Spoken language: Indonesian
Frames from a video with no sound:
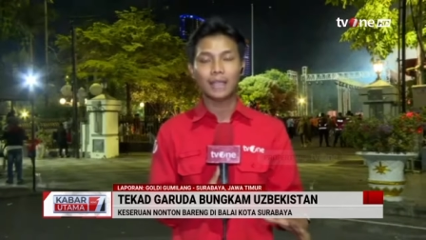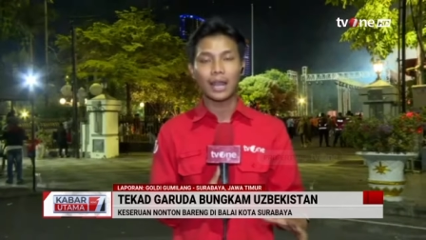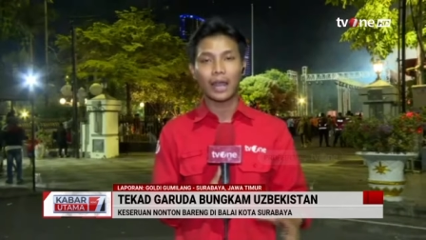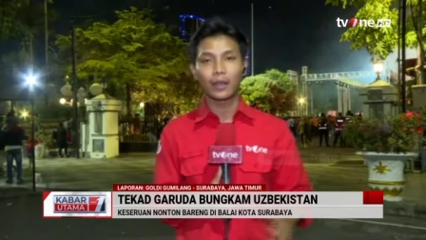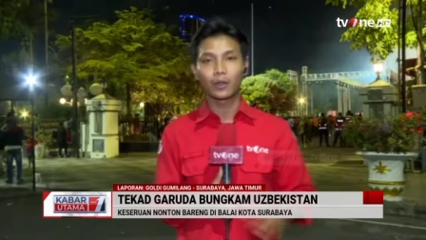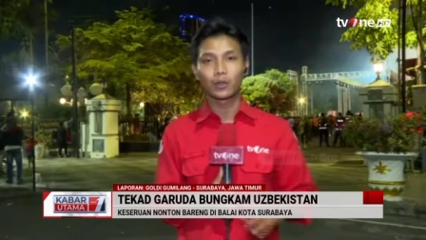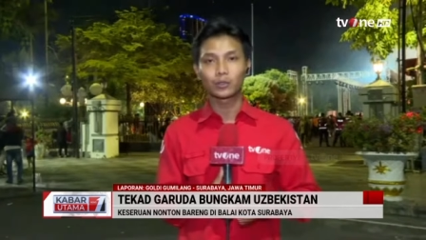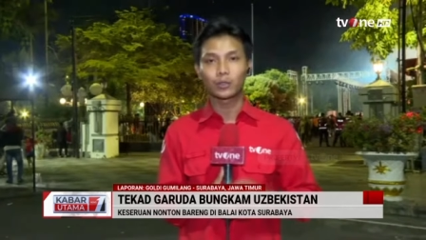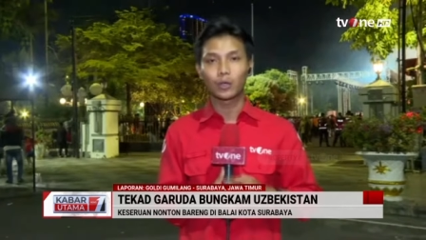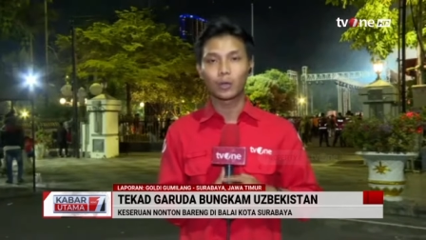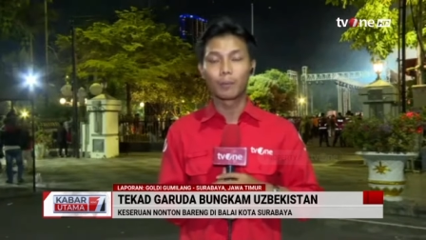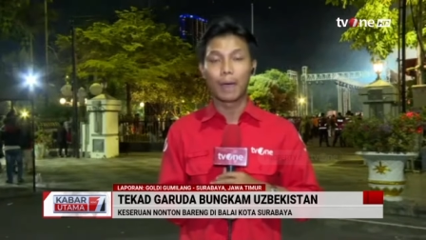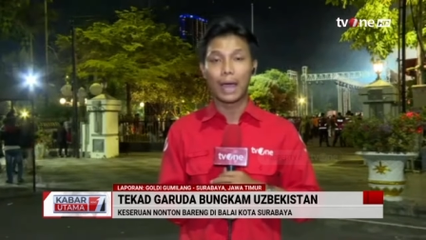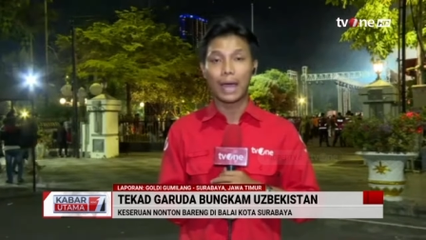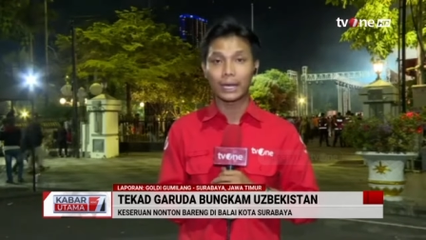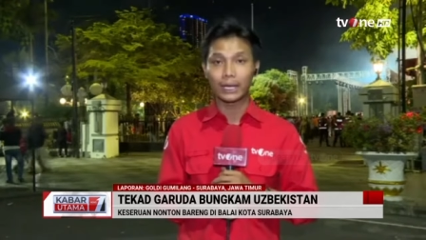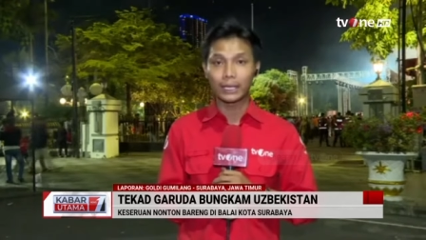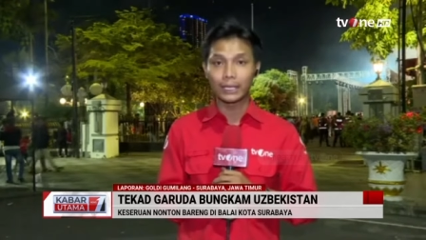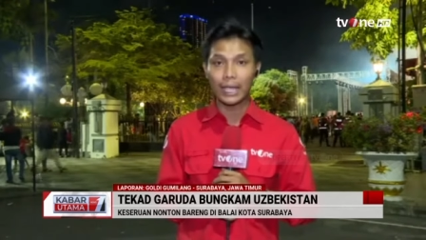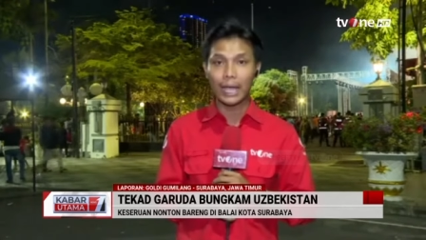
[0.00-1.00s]
selain nonton
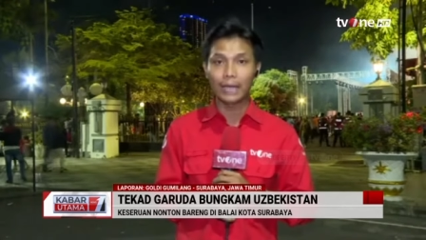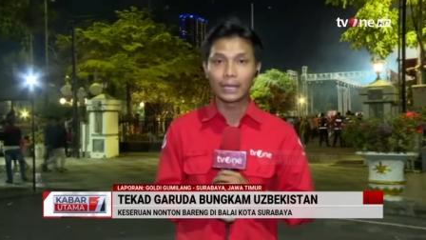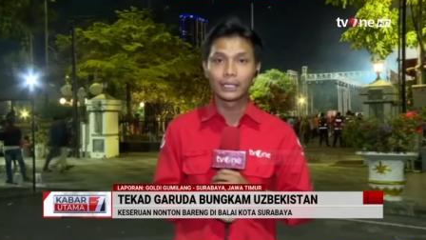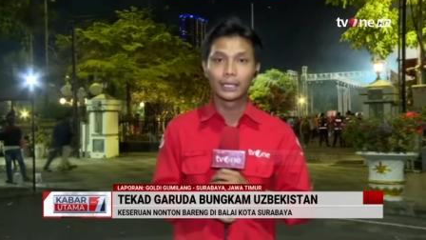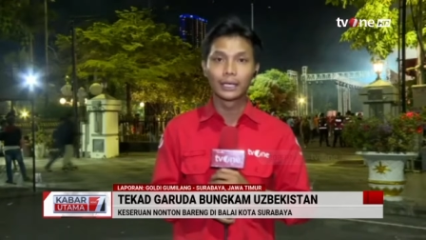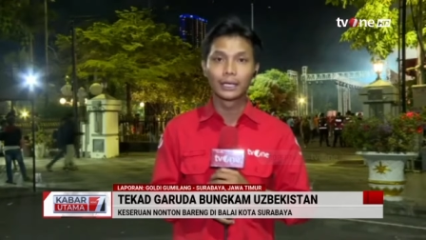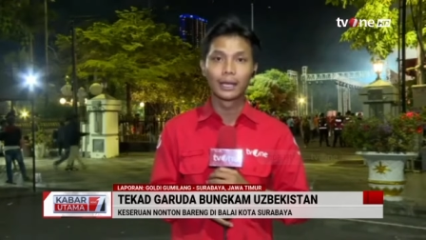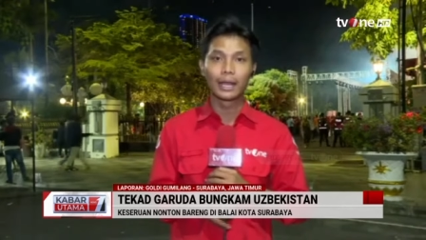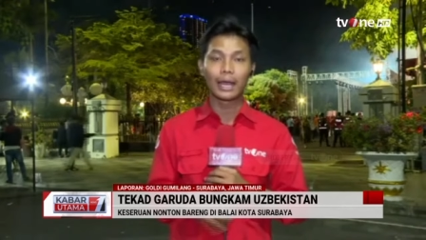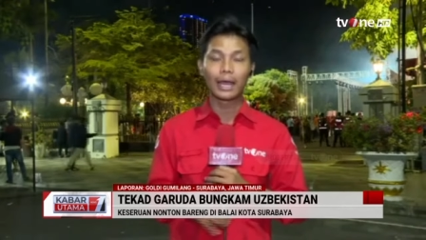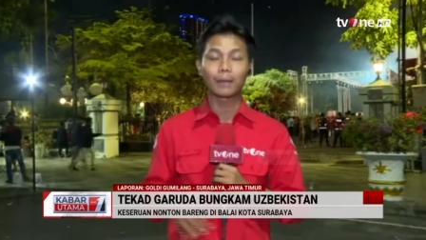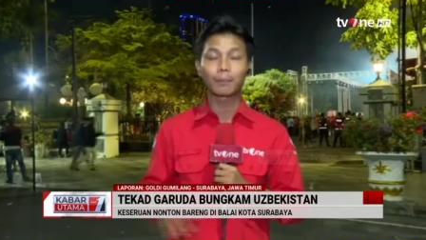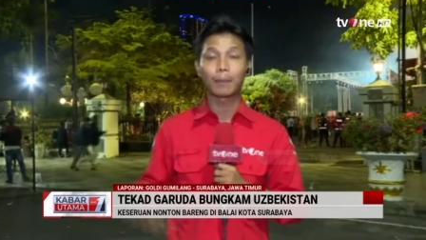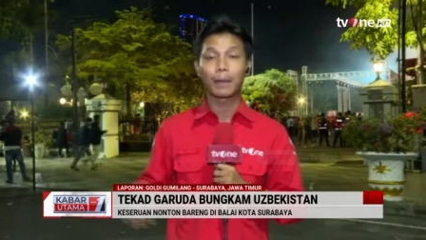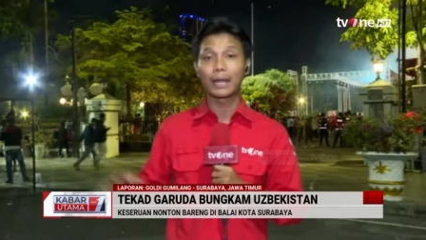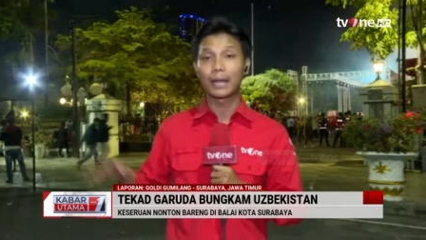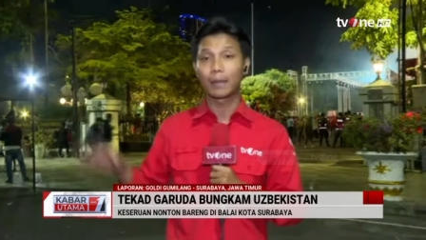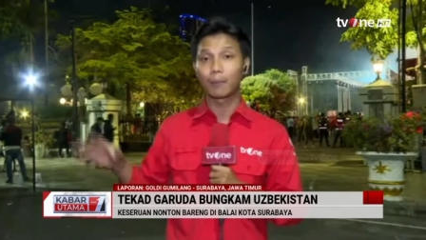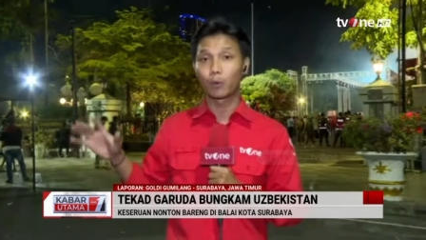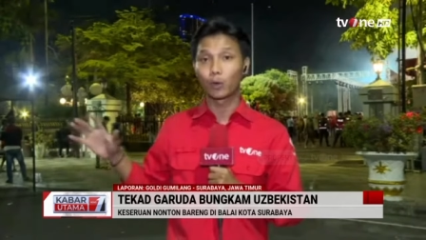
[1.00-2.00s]
bareng yang digelar
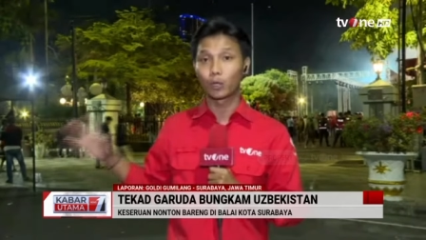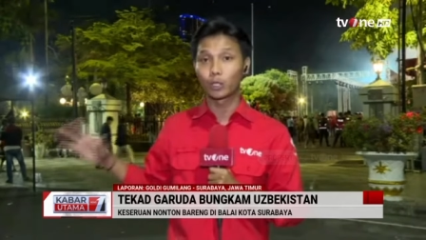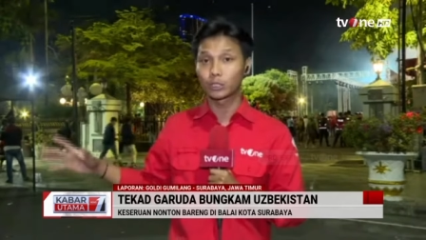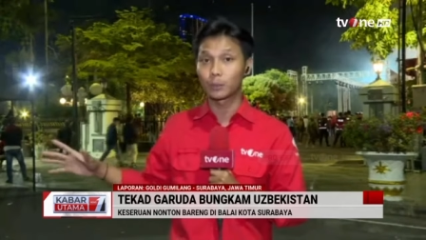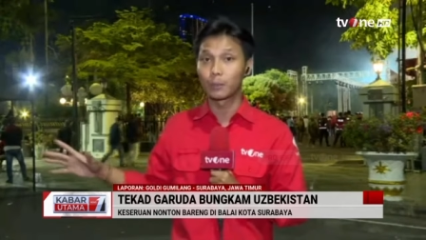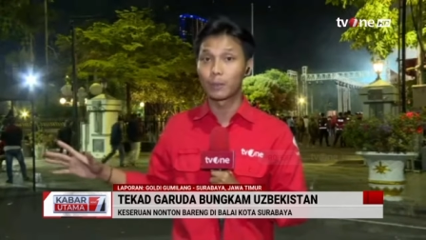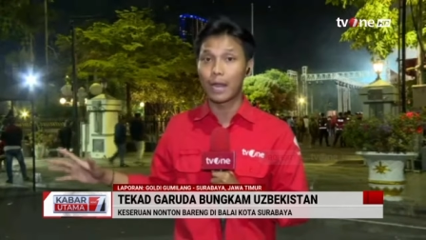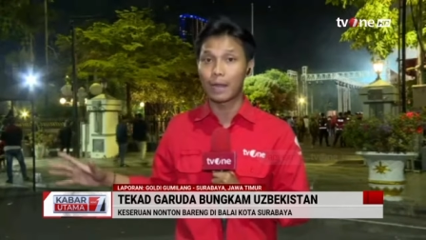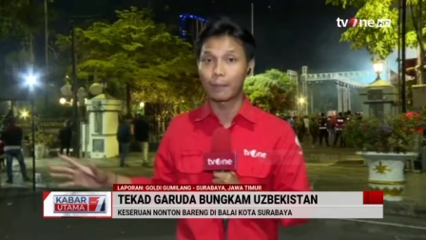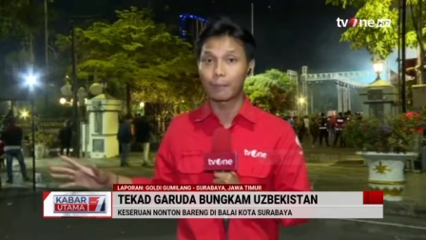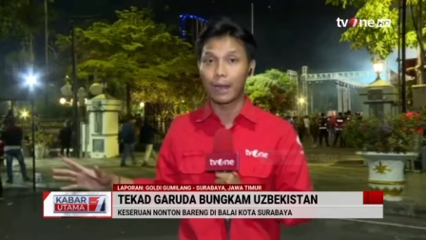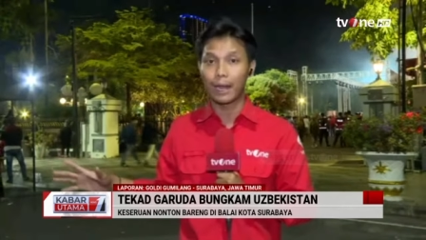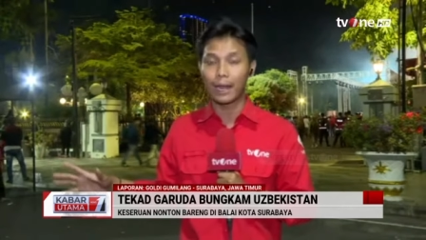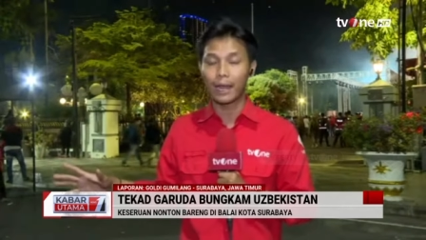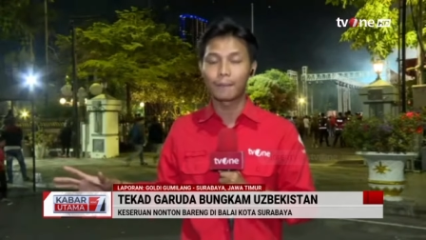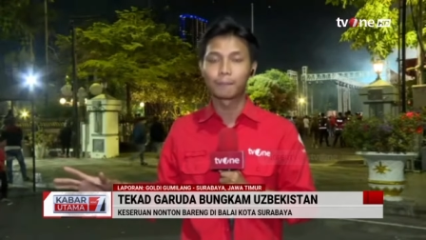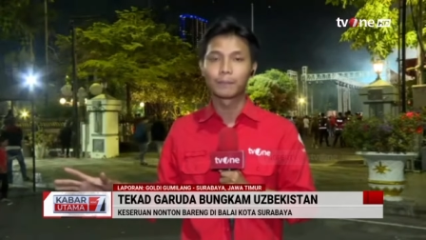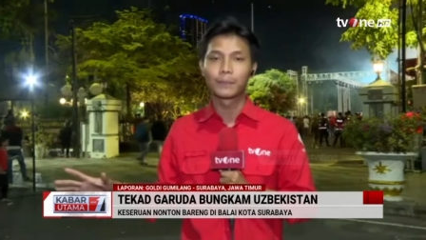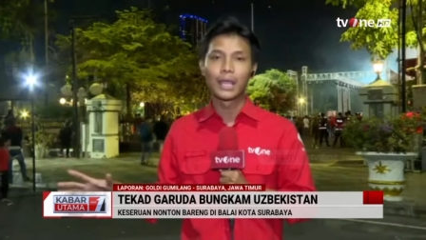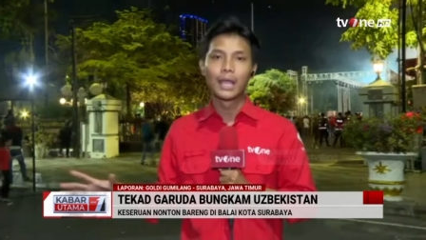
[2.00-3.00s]
pada pukul 9
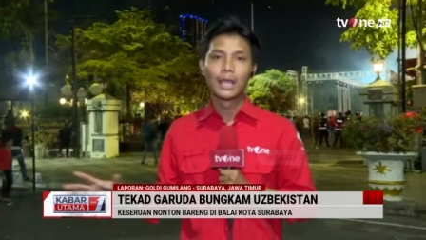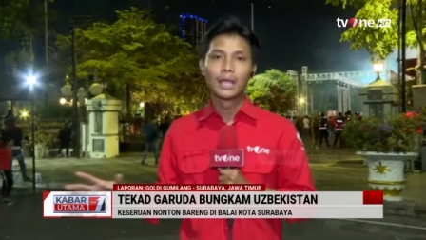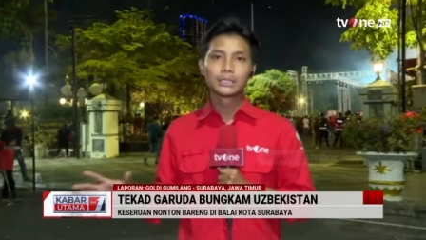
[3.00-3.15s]
malam,